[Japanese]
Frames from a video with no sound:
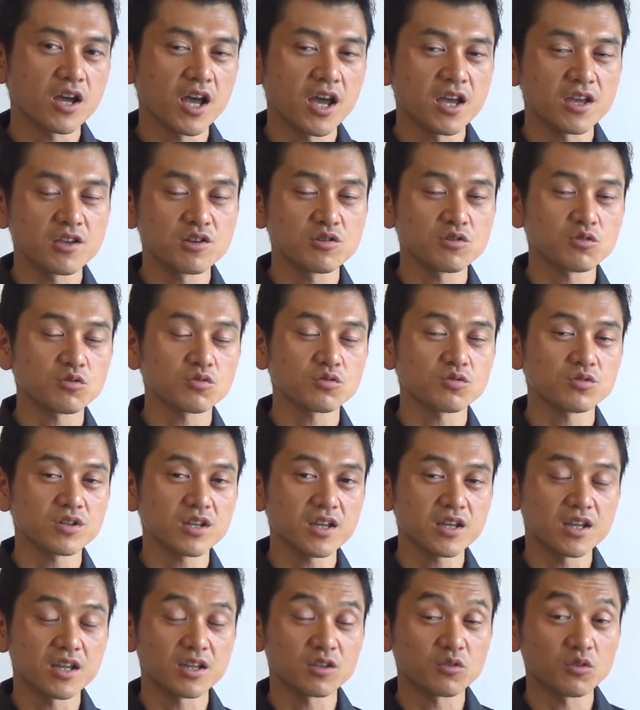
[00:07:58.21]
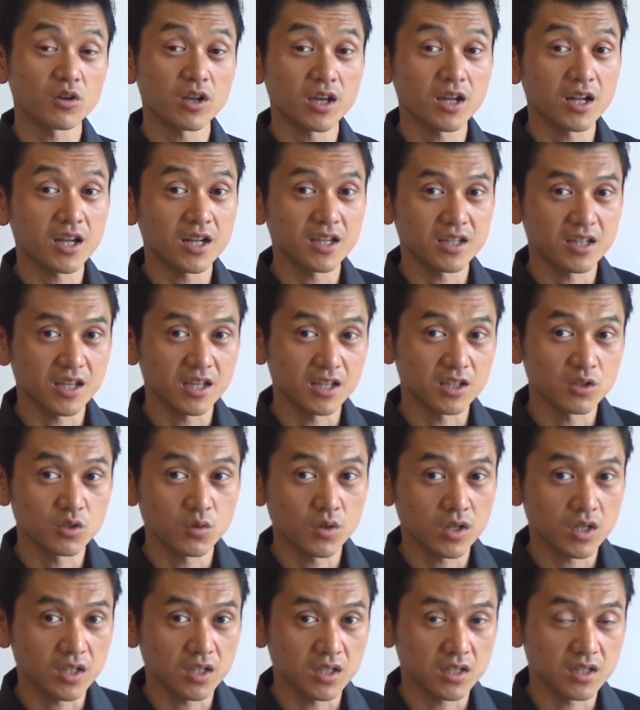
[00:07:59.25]
いうことで捉えられている
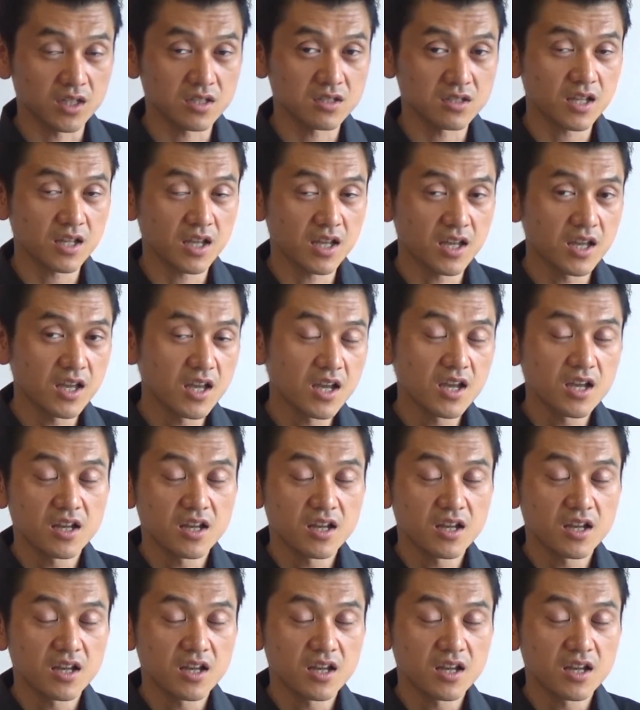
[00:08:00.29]
わけなんね。